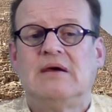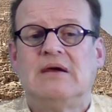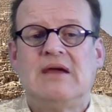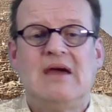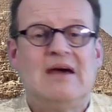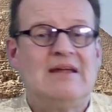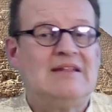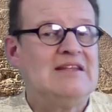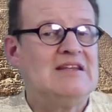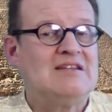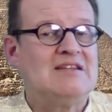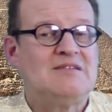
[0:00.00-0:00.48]

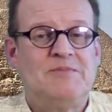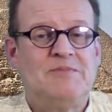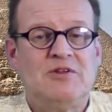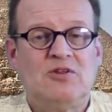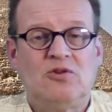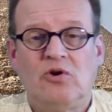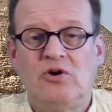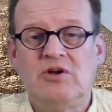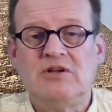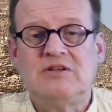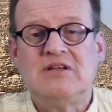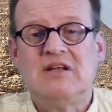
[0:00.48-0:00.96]
Ja, das
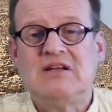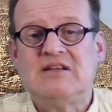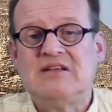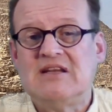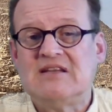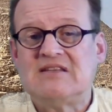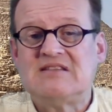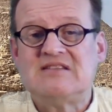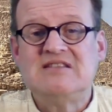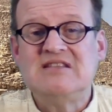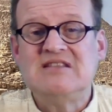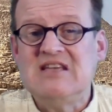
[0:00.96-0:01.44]
bedeutet
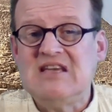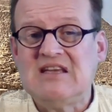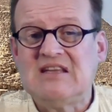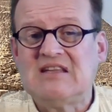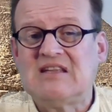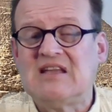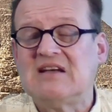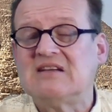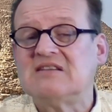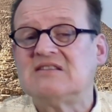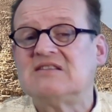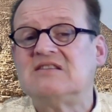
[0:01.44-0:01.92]
jetzt
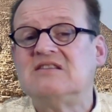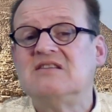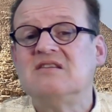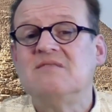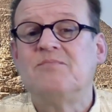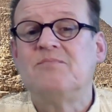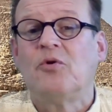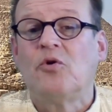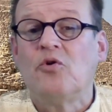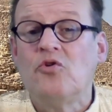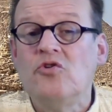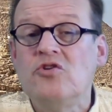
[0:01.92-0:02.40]
nicht, dass die
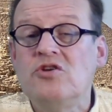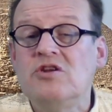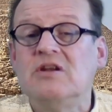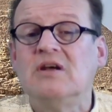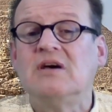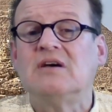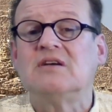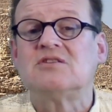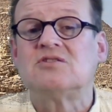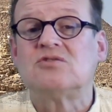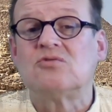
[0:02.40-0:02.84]
Brüder